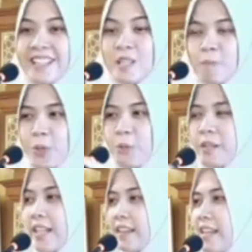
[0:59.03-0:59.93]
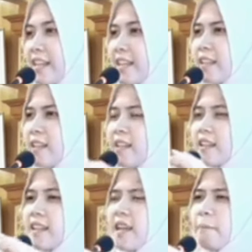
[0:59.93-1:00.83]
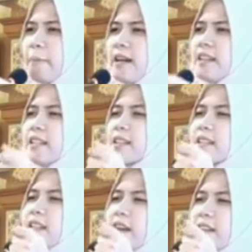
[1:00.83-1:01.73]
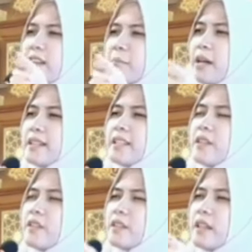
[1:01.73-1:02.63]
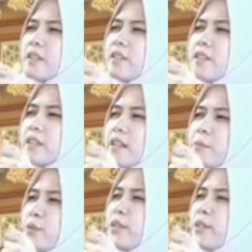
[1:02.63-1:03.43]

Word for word: 10 menit lagi kenapa karena bagi orang-orang